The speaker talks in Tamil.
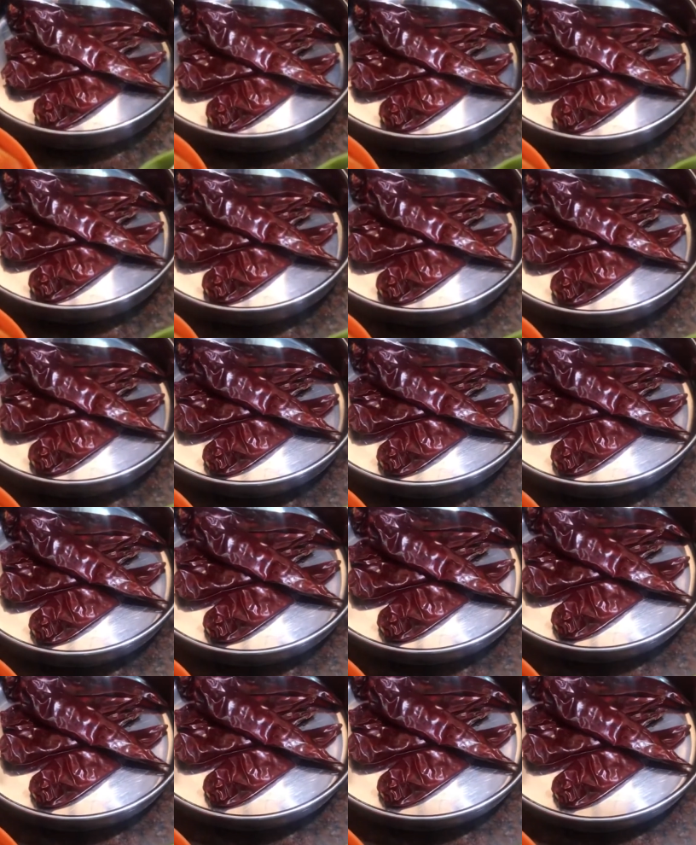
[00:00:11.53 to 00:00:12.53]
அளவு கட்
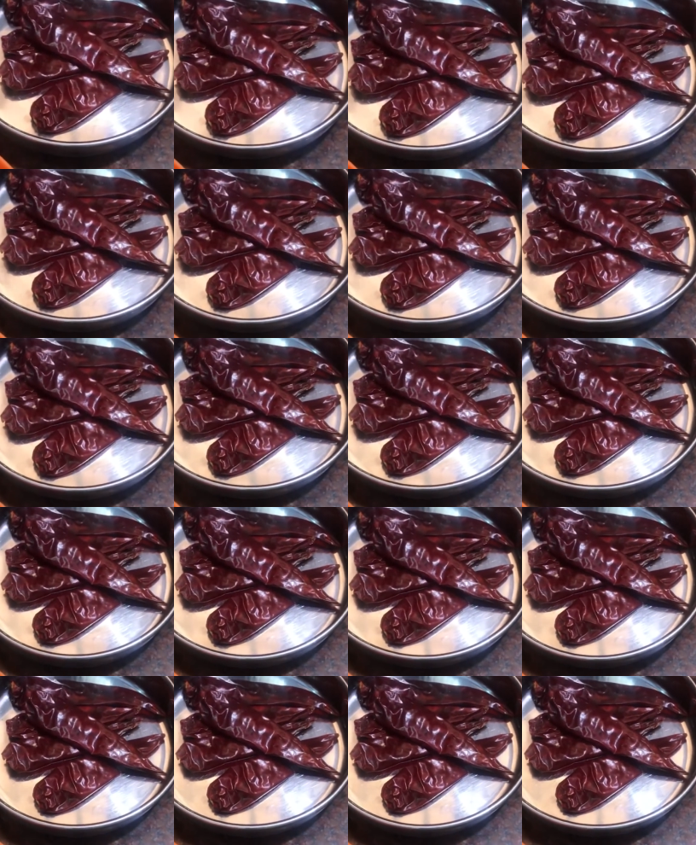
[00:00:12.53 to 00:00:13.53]
பண்ணின தக்காளியும்
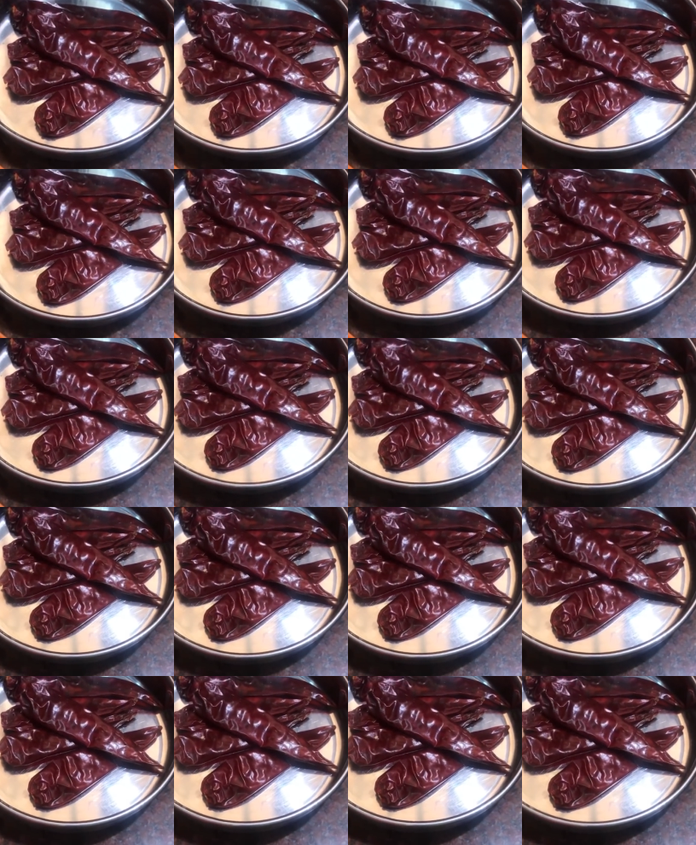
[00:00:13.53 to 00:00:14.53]
அரை கப் அளவுக்கு
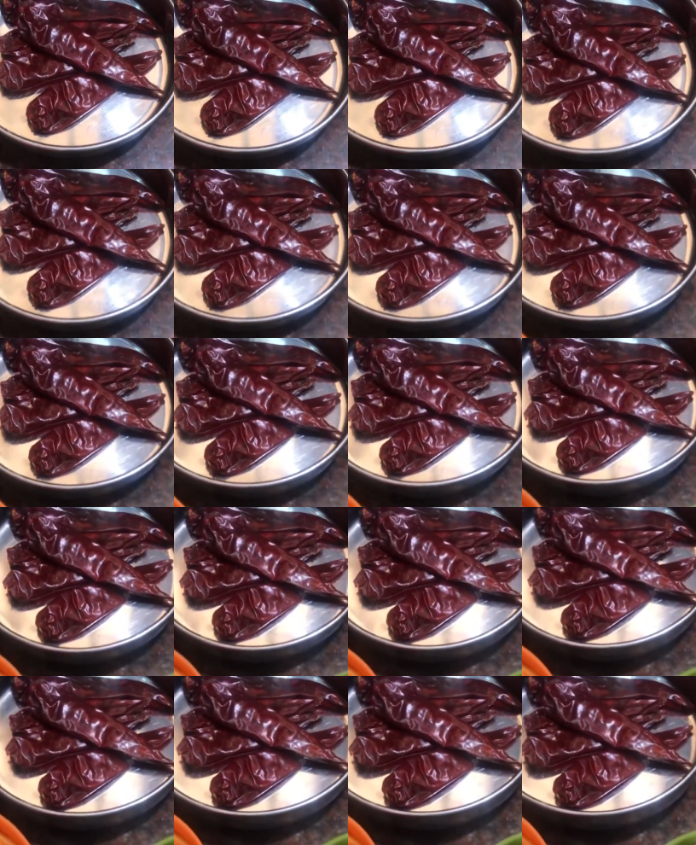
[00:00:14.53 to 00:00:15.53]
பூண்டு பற்களும்
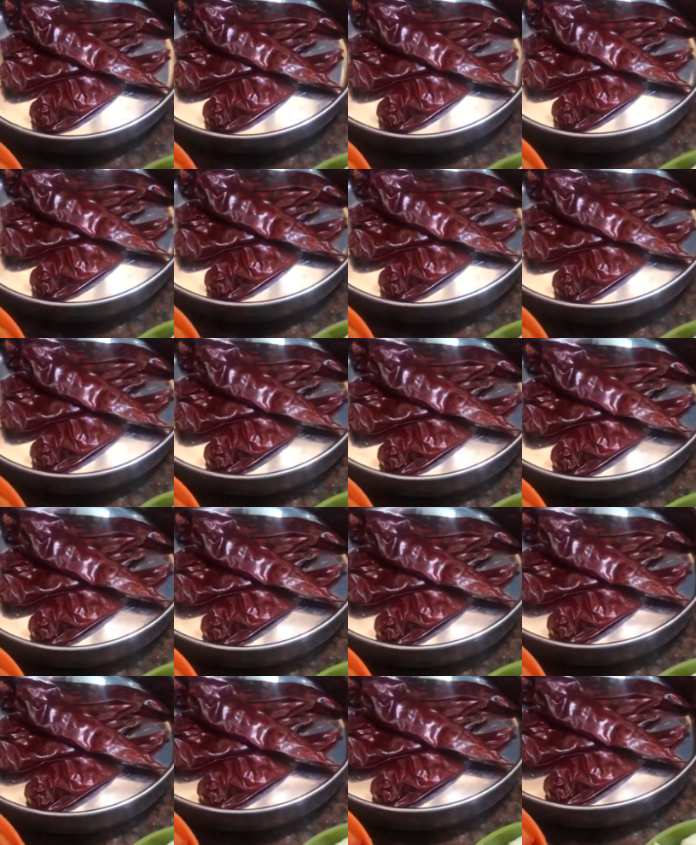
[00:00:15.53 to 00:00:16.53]
காரத்துக்கு ஏற்ப ஒரு
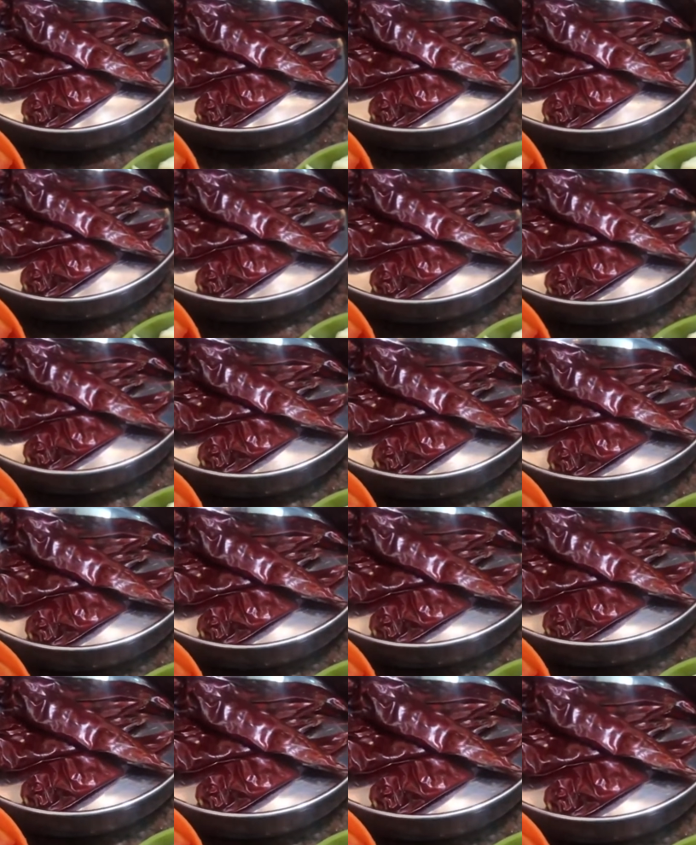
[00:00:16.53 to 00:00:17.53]
அஞ்சு வரமிளகாயும்
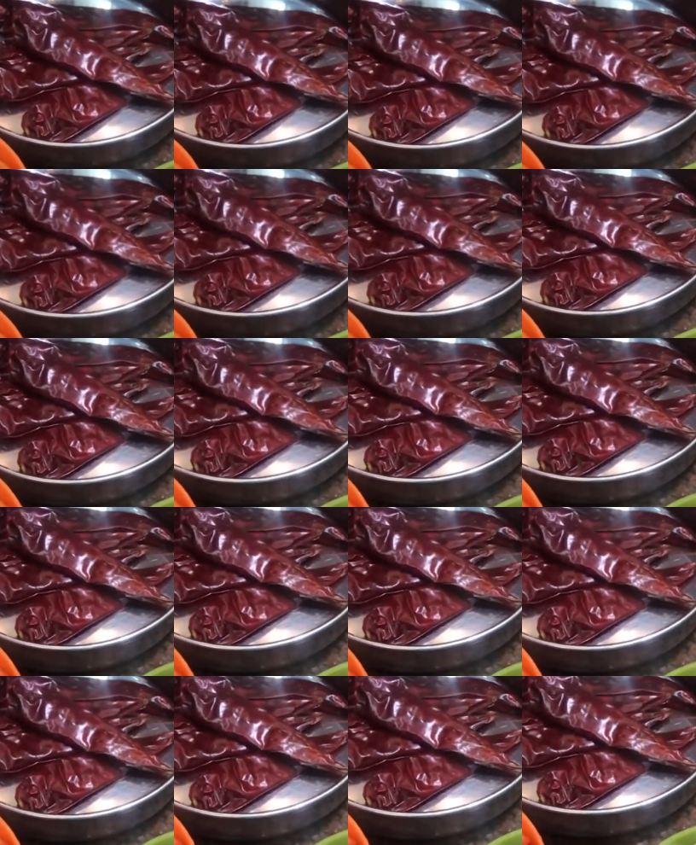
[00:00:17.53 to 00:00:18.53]
எடுத்து வச்சுருக்கேன்
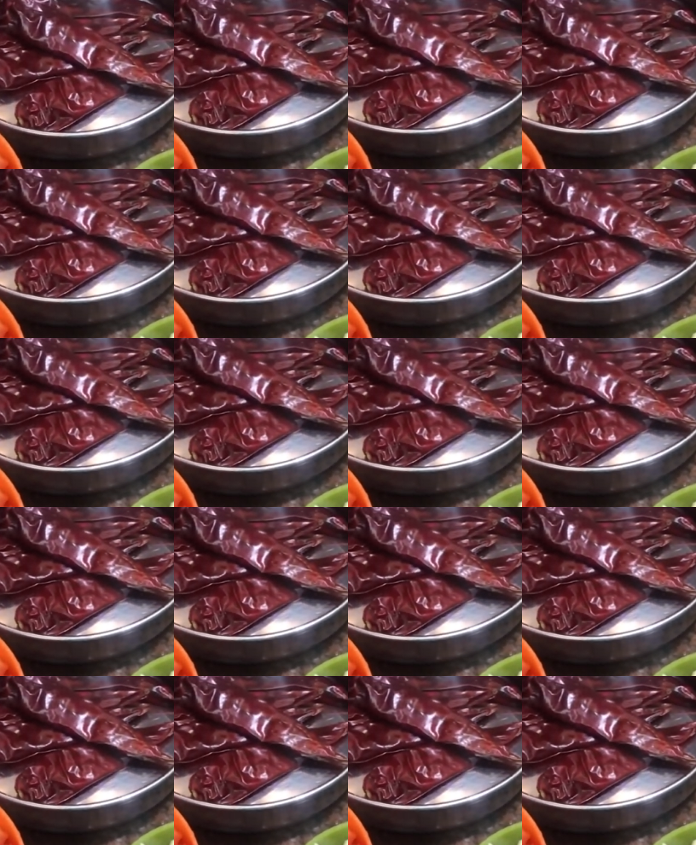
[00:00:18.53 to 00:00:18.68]
தக்காளியை